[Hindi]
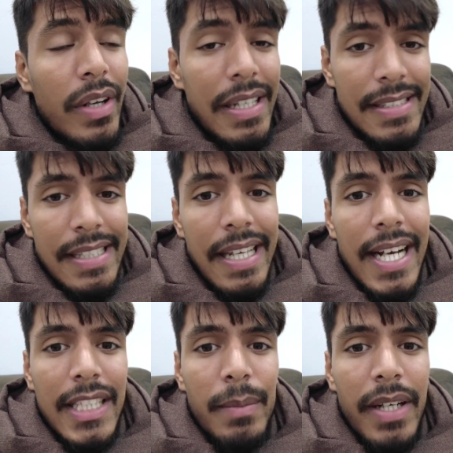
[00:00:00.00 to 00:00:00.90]
किसके
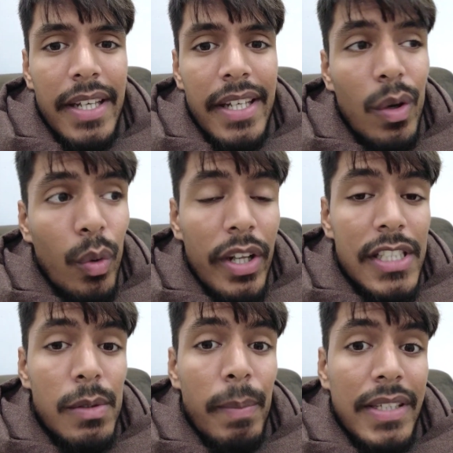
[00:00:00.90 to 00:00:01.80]
हाथ में गई है
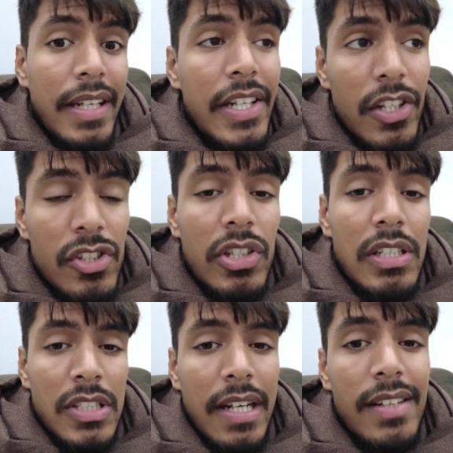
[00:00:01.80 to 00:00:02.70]
ऑडियंस में पता नहीं किसी ने
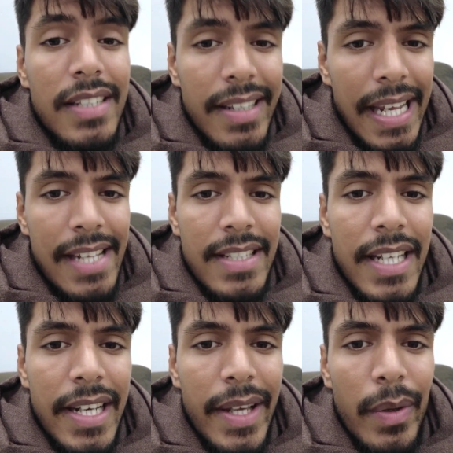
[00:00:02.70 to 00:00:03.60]
अच्छा खासा कैच
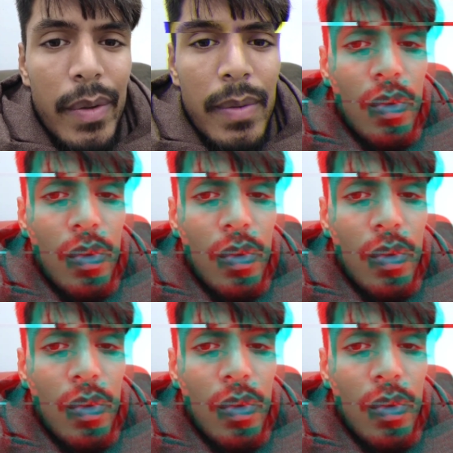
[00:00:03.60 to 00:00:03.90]
ले लिया हो